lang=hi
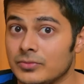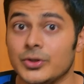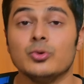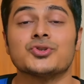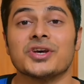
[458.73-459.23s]

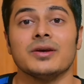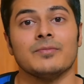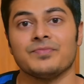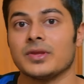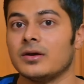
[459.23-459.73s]
न्यूज़ है
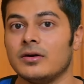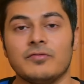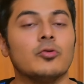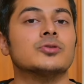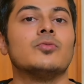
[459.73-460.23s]

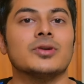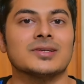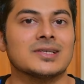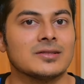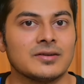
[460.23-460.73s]
फोर्स
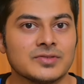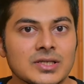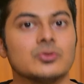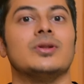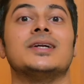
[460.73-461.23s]
मोटर्स की तरफ
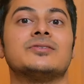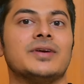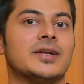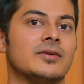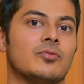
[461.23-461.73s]
से सो लेट्स
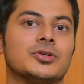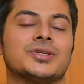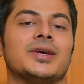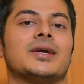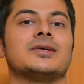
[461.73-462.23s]
वेट एंड वॉच
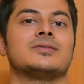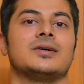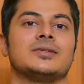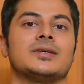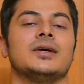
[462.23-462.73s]
कि किस
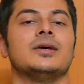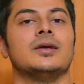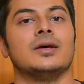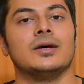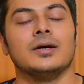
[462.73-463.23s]
तरह से
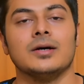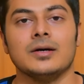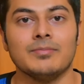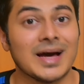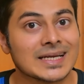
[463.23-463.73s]

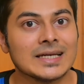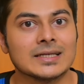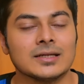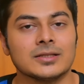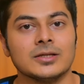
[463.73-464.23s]
मार्केट
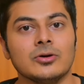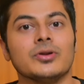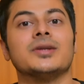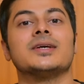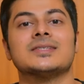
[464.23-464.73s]
करते हैं और
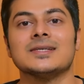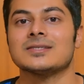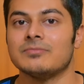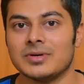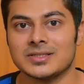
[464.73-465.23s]
इनके
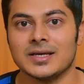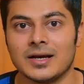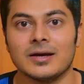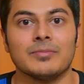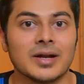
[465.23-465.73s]
सेल्स नंबर्स ये
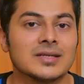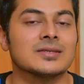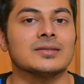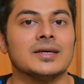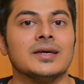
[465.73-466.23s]
अगर बढ़ा
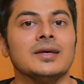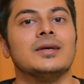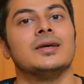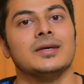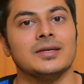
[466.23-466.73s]
सकते हैं
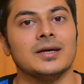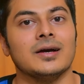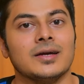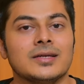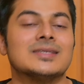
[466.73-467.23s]
या
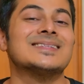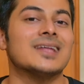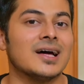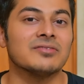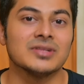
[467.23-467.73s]

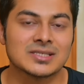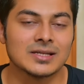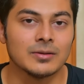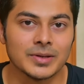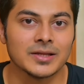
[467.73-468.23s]
स्टार विल
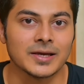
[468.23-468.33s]
स्टिल बी द